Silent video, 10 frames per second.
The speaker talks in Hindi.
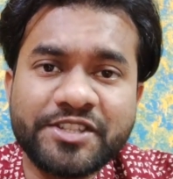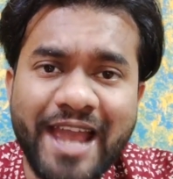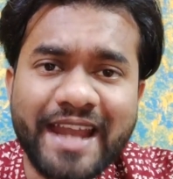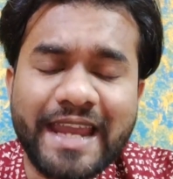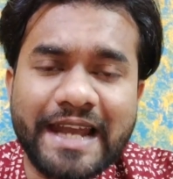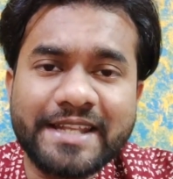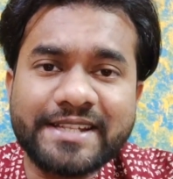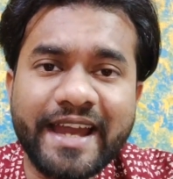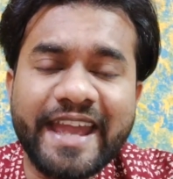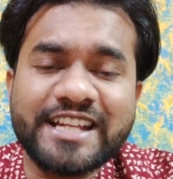जैक कैलिस
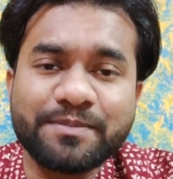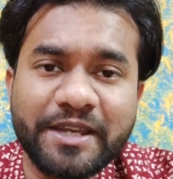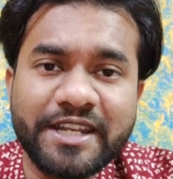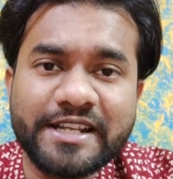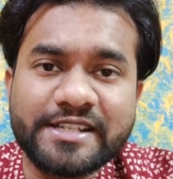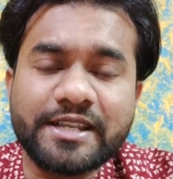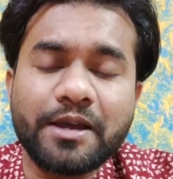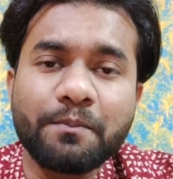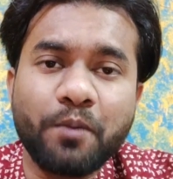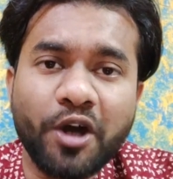का एक्सपीरियंस
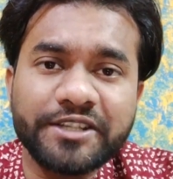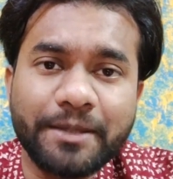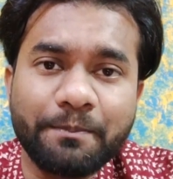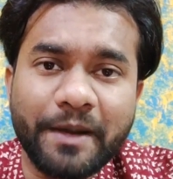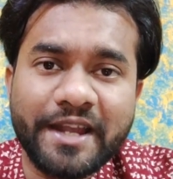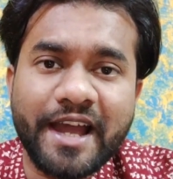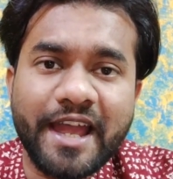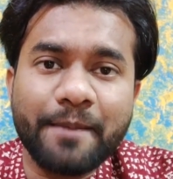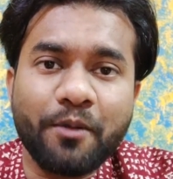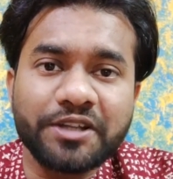बहुत ही बढ़िया
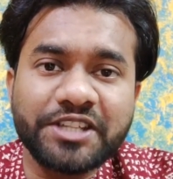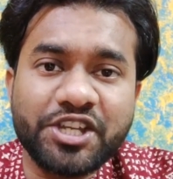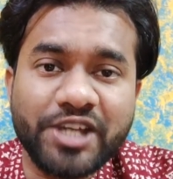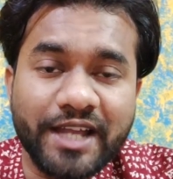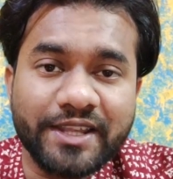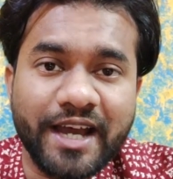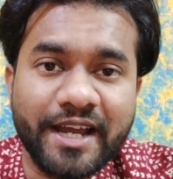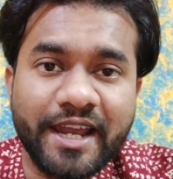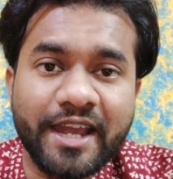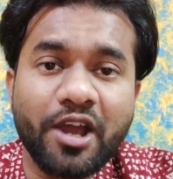है बहुत ही
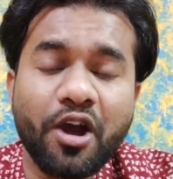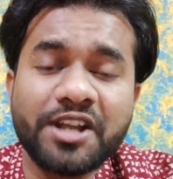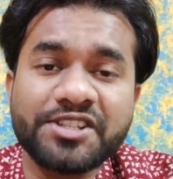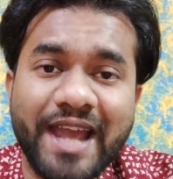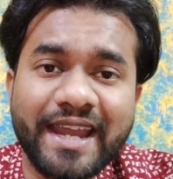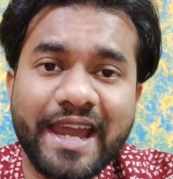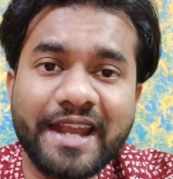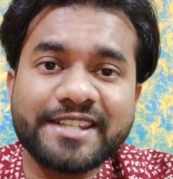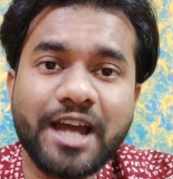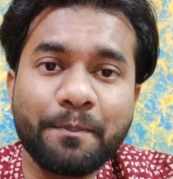शानदार है और जैक
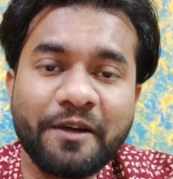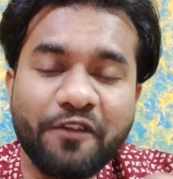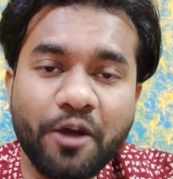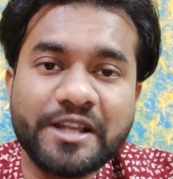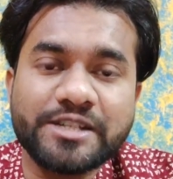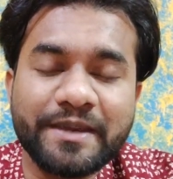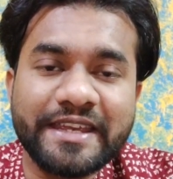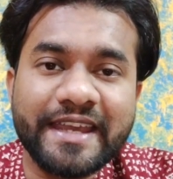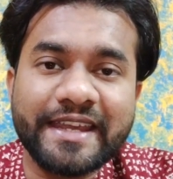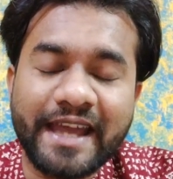कैलिस का परफॉर्मेंस भी
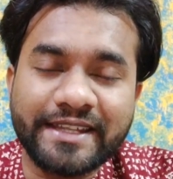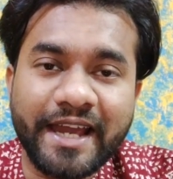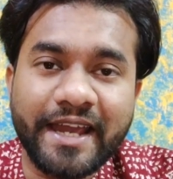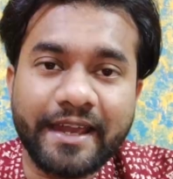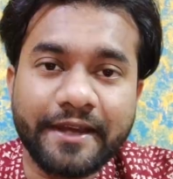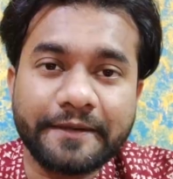ये कहता है